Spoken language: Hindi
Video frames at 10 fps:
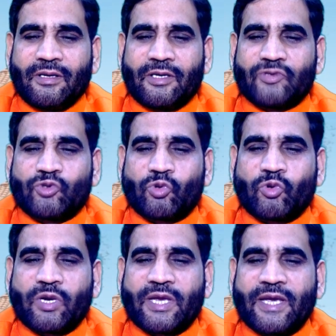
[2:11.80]
कि
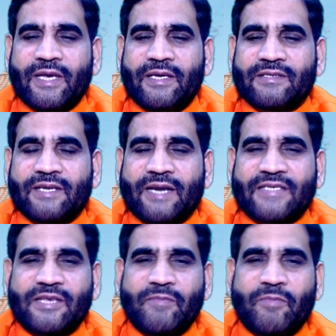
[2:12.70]
शुक्र के इस
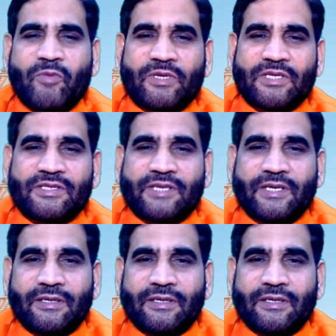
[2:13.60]
राशि परिवर्तन से